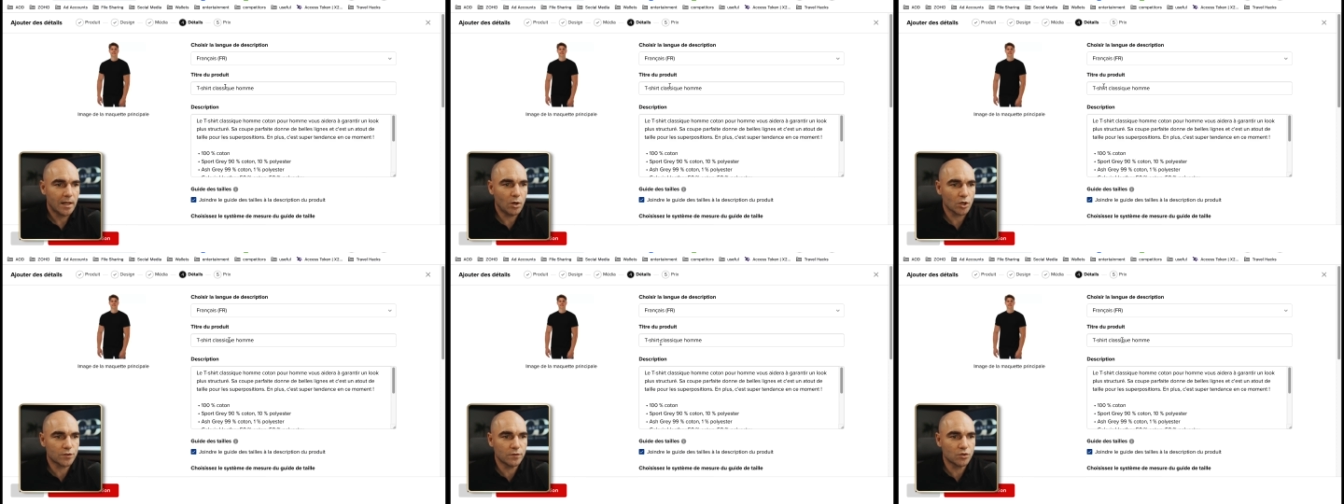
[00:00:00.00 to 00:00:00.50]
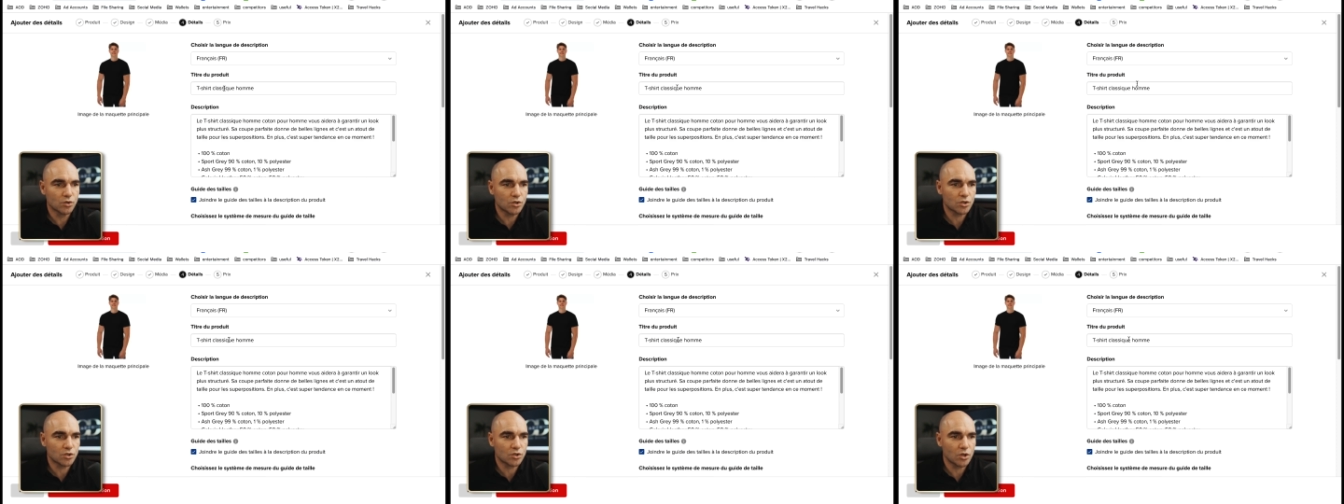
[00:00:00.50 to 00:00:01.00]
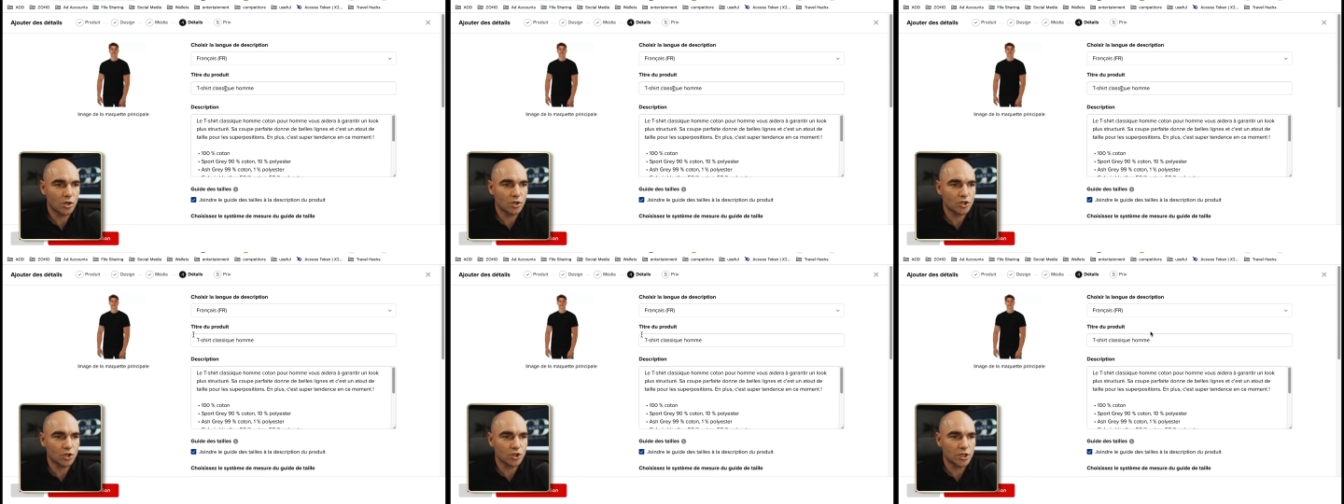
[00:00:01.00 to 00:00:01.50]
Alors je vais juste euh,
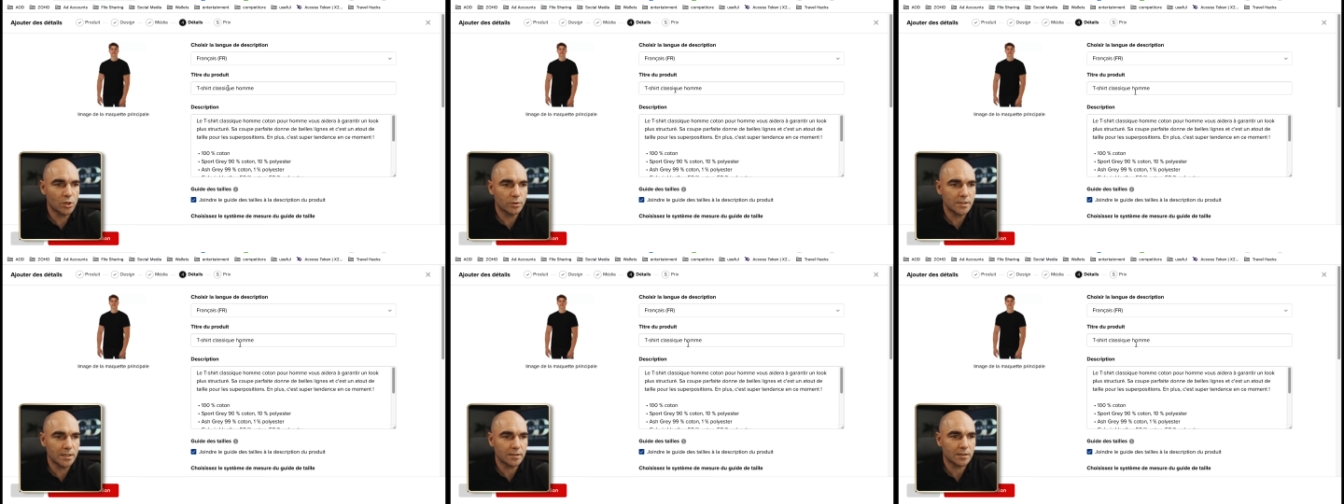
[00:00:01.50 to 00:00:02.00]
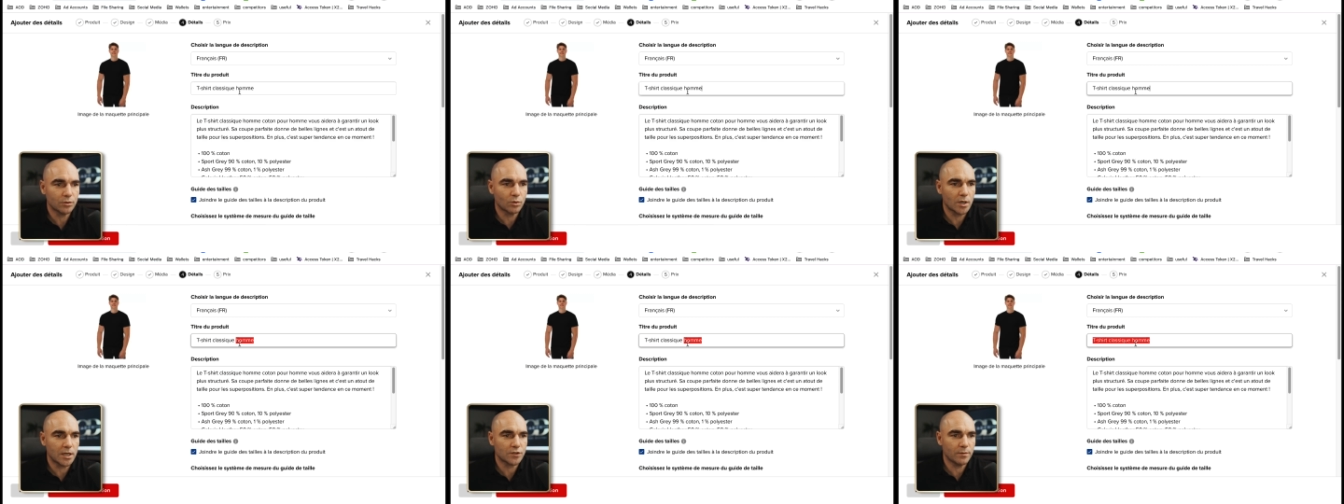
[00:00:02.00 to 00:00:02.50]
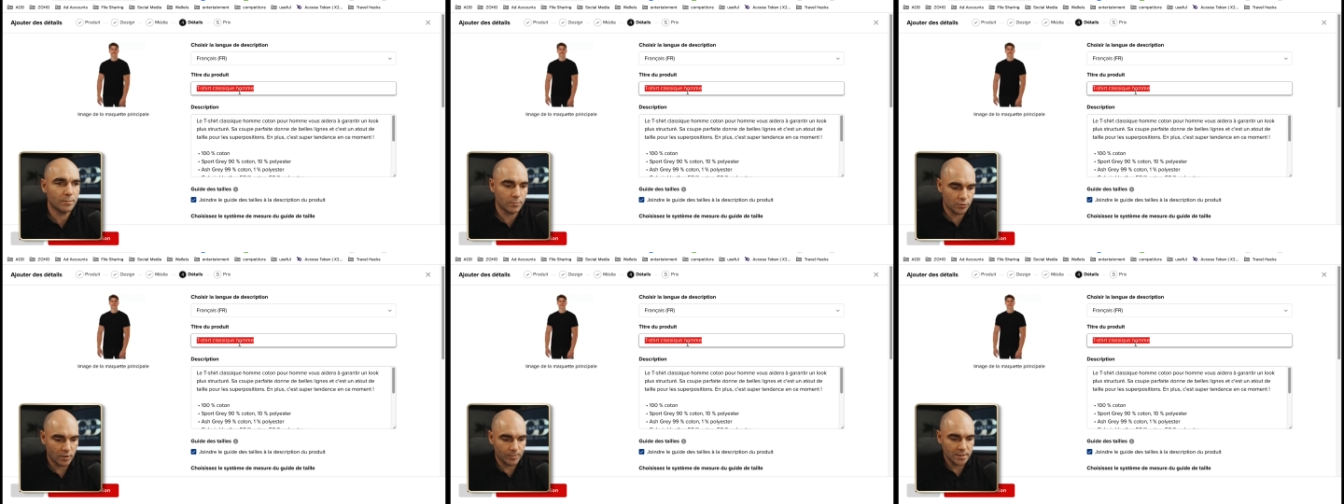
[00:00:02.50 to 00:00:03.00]
changer le titre, donc là je
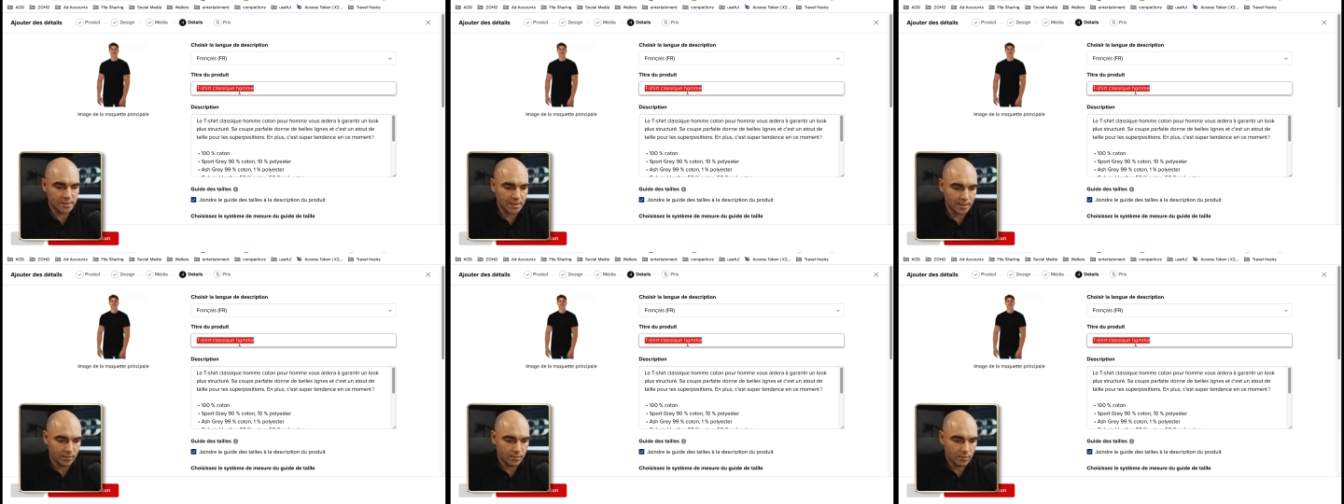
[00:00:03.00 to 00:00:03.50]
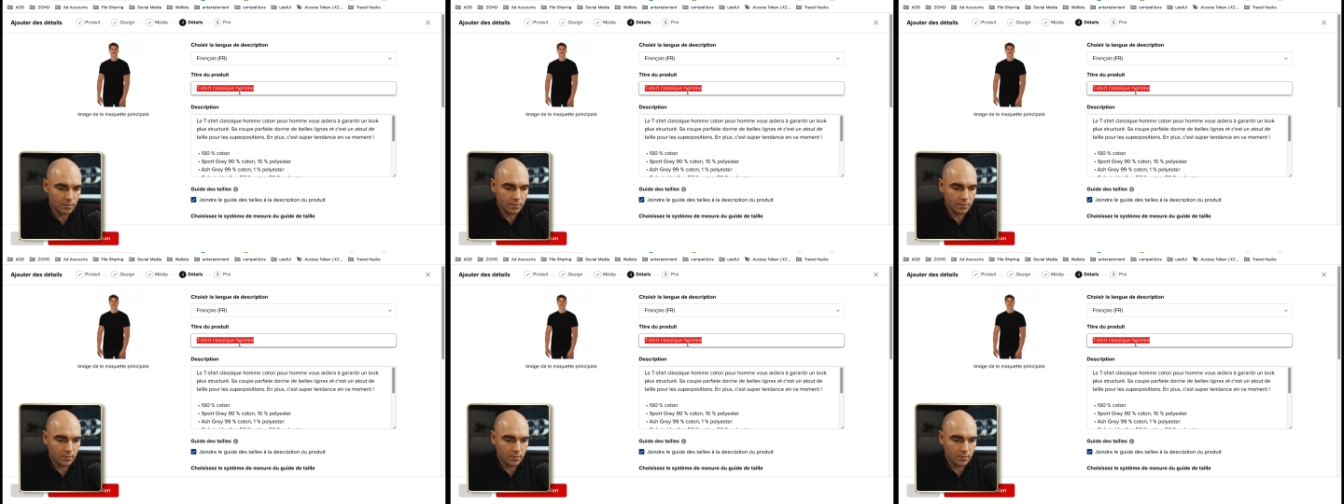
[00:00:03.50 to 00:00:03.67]
vais appeler ça